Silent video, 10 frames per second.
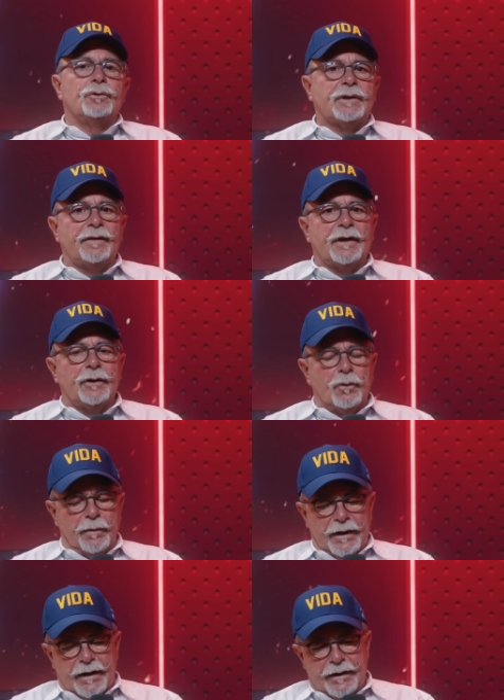Y ustedes que nos
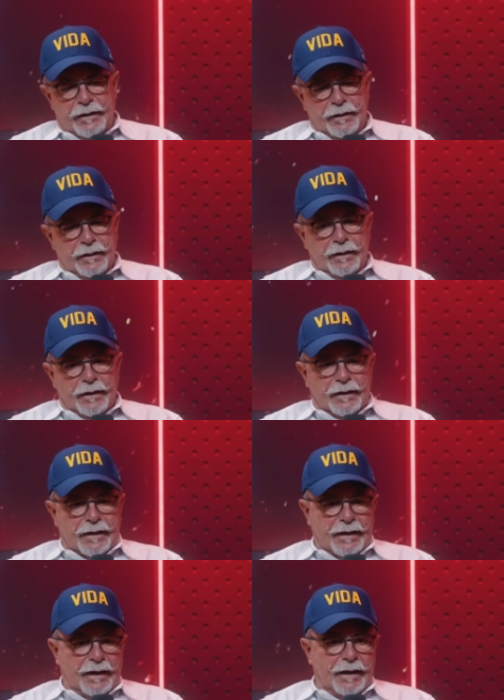ven ahí,
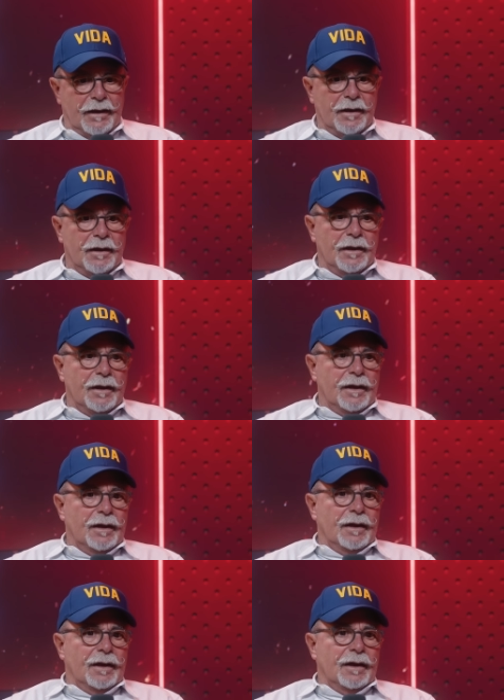que
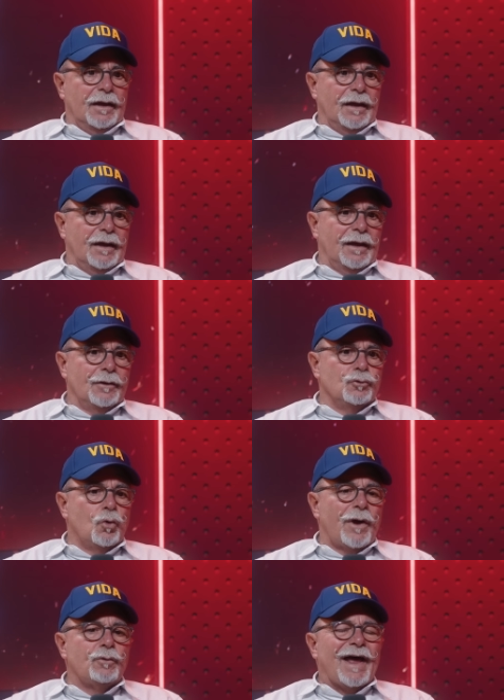
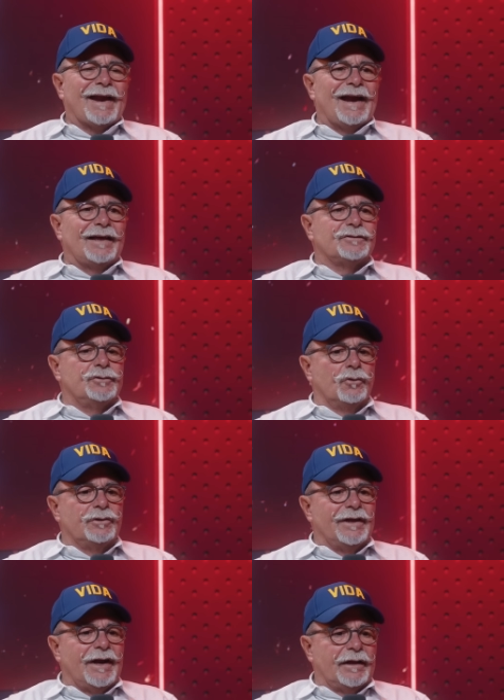no hay una
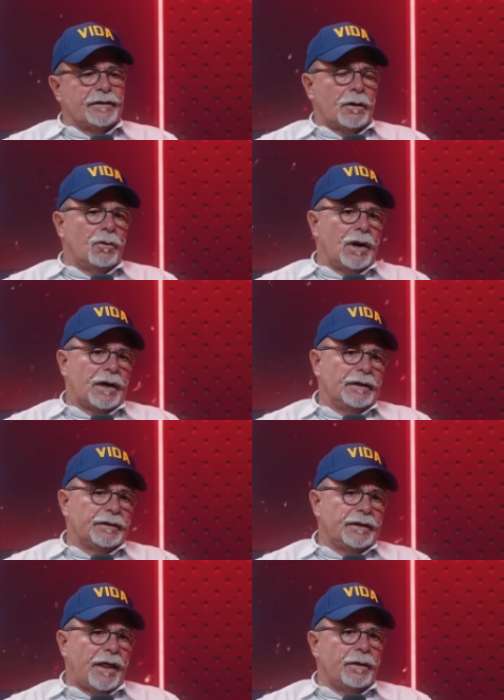relación directa con la
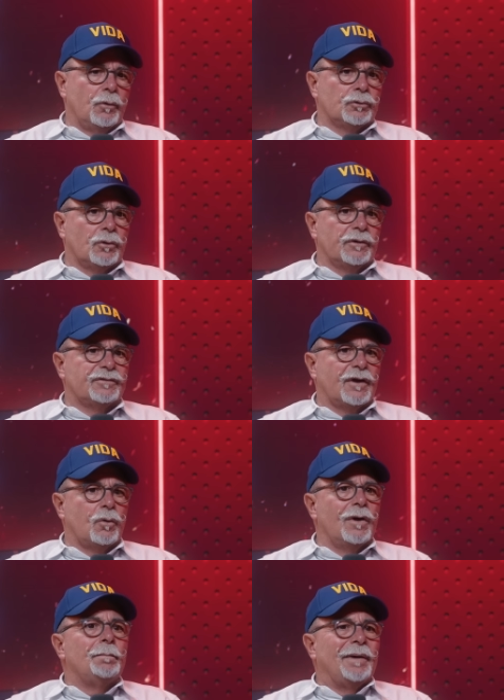cantidad de votos que
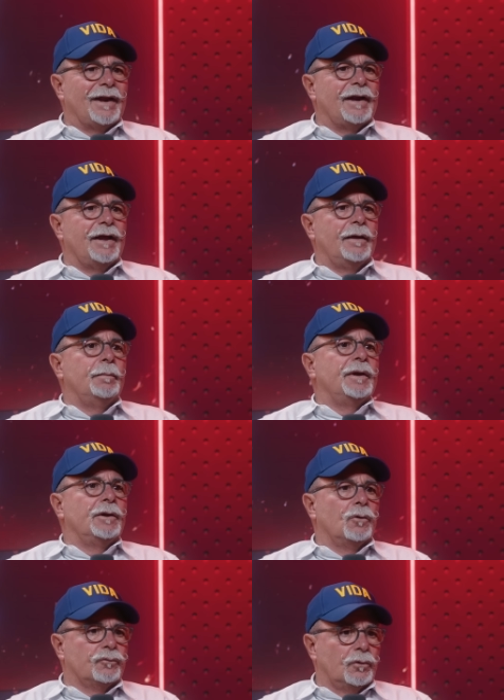sacó el PRM
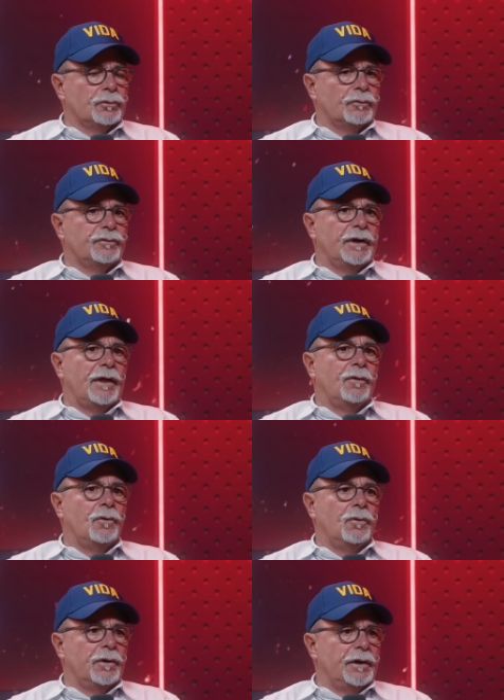y los otros
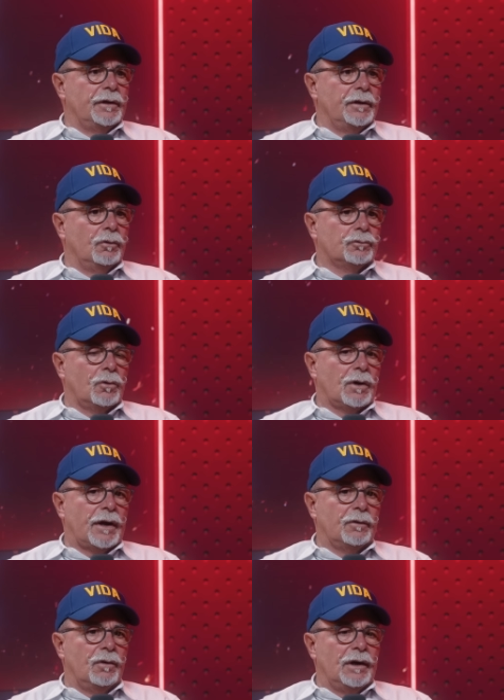senadores y otros
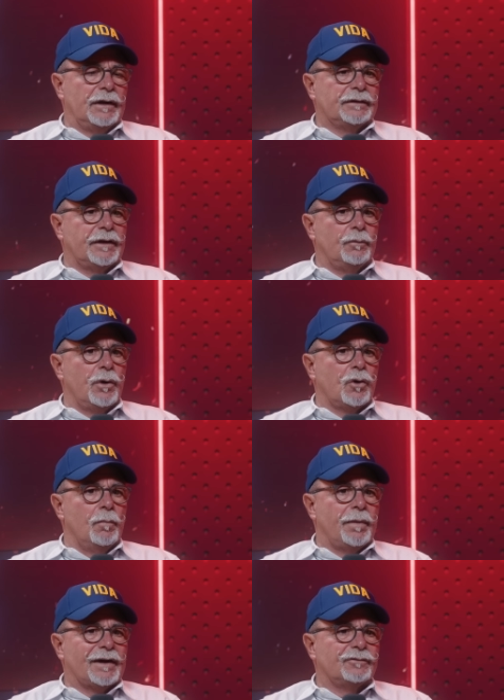cargos electivos en
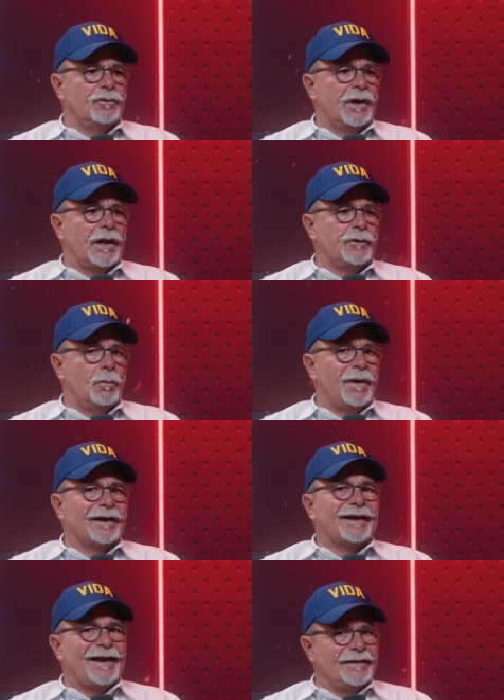comparación a la de
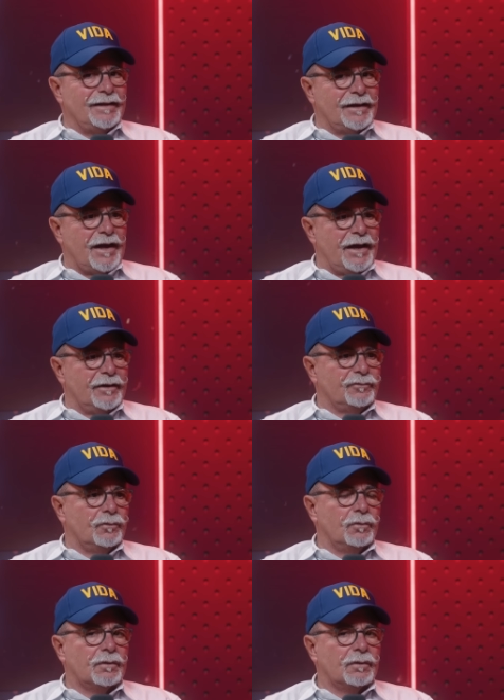Omar. ¿Qué indica eso?